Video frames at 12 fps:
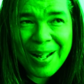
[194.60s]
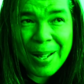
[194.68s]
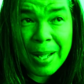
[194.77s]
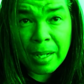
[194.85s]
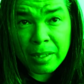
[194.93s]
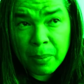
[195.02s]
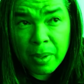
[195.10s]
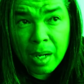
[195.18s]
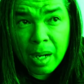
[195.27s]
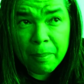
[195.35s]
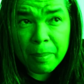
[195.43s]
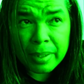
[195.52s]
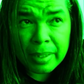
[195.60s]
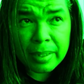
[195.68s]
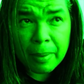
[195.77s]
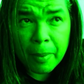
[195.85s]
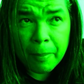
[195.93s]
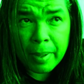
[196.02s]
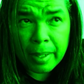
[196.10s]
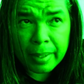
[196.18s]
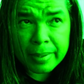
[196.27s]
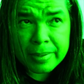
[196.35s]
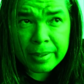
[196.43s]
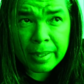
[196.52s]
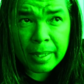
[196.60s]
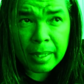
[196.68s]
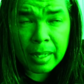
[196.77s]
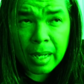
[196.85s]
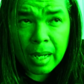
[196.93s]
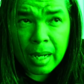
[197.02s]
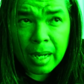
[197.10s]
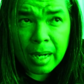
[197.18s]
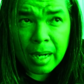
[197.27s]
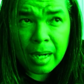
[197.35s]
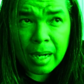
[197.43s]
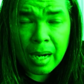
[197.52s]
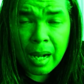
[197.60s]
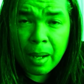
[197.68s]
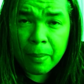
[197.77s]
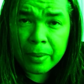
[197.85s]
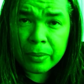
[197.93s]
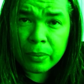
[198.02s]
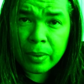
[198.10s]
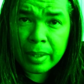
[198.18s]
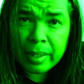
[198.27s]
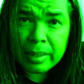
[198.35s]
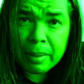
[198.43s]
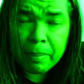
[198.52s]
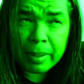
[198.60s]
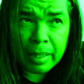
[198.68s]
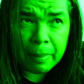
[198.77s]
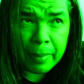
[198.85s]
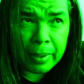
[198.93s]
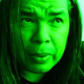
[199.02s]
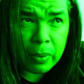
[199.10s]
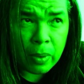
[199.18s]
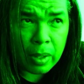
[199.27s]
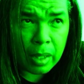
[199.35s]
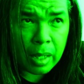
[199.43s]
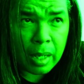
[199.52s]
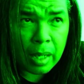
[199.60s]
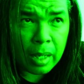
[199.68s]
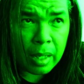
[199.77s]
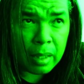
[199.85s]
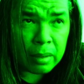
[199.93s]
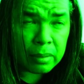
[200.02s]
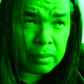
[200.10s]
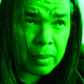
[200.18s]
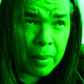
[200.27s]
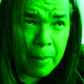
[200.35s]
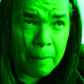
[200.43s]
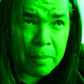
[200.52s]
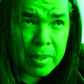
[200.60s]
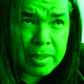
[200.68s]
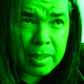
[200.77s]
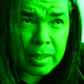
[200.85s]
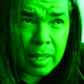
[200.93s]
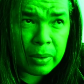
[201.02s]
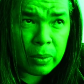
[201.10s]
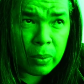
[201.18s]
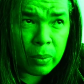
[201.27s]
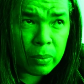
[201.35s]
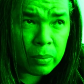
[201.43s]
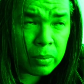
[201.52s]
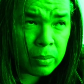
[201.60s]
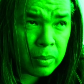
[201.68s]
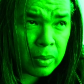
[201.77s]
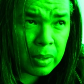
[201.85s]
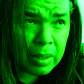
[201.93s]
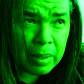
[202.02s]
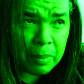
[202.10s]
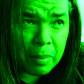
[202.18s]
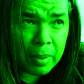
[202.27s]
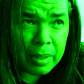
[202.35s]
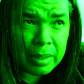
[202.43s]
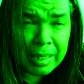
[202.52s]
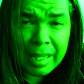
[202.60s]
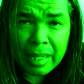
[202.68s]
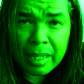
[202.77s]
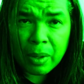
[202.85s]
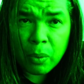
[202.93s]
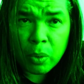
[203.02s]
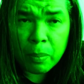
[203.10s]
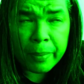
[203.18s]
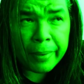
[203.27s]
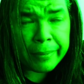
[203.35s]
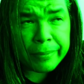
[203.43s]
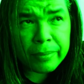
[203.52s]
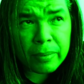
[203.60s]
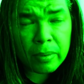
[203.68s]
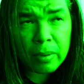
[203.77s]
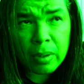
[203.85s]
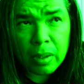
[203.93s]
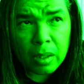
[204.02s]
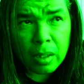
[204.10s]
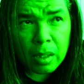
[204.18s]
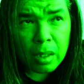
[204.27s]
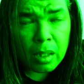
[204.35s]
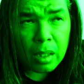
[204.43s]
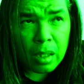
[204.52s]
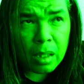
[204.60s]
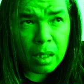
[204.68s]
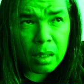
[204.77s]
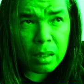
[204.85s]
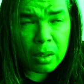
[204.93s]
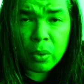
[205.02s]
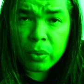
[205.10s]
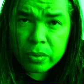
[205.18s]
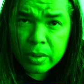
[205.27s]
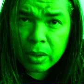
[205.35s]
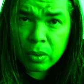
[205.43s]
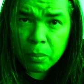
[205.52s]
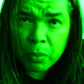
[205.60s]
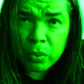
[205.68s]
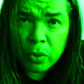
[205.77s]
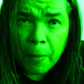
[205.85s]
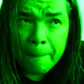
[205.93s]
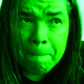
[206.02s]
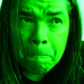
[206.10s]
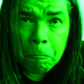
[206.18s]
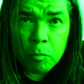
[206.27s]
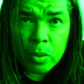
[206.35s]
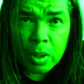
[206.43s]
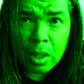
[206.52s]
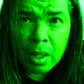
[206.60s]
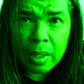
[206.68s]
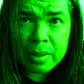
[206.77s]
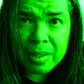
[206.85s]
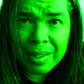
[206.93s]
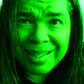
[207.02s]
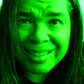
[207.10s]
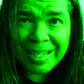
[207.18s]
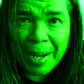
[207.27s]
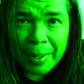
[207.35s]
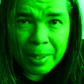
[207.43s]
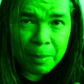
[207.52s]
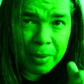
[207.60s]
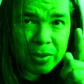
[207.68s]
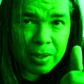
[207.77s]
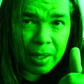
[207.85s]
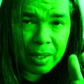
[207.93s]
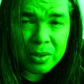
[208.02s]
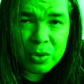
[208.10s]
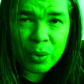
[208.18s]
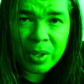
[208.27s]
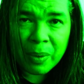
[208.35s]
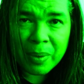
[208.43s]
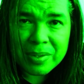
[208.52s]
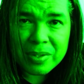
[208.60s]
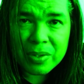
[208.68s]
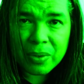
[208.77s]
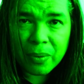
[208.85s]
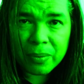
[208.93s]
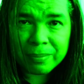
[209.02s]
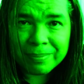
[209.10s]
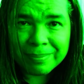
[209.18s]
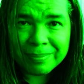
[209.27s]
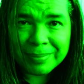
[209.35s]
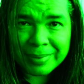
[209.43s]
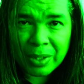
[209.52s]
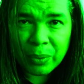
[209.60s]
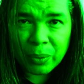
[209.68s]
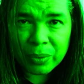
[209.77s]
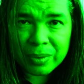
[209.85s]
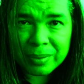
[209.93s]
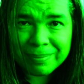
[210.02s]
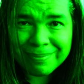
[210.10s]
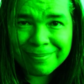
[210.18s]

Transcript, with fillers: Y activen las campanitas pues, para que sigan las aventuras de este panameño acá visitando tierras europeas, eh, conociendo mundo. Así que anímense y suscríbanse chicos. Saludos.